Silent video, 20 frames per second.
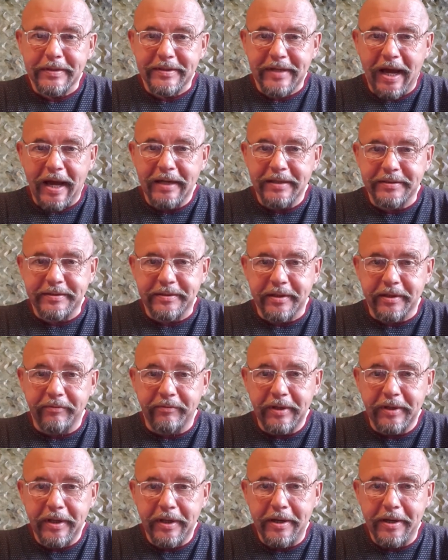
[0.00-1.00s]
с а
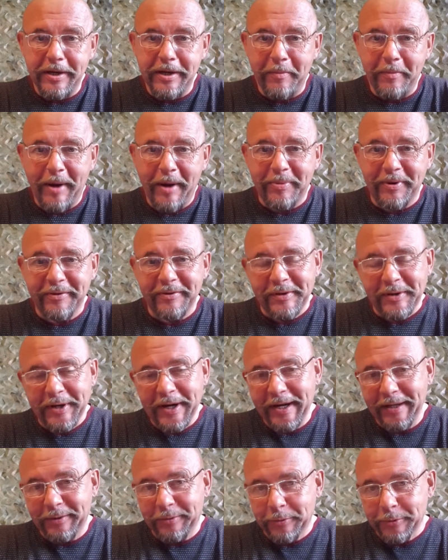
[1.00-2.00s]
остервенением
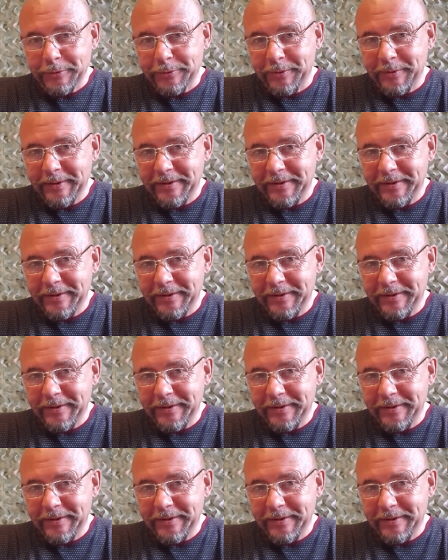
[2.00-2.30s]
опровергать то,